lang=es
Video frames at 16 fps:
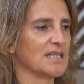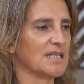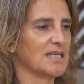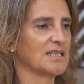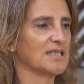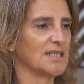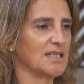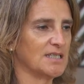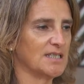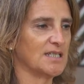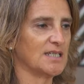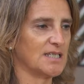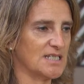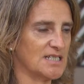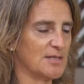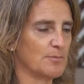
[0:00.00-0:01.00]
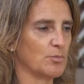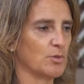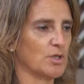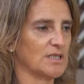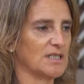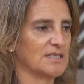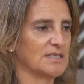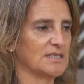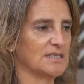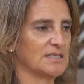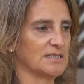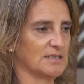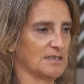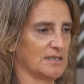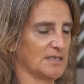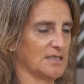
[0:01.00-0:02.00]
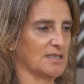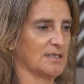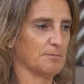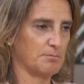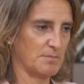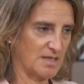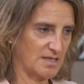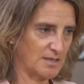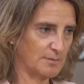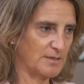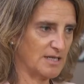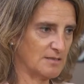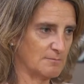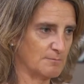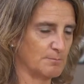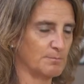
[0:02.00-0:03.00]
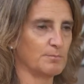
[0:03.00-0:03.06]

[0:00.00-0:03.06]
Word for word: que entienden que es importante eh, medir bien,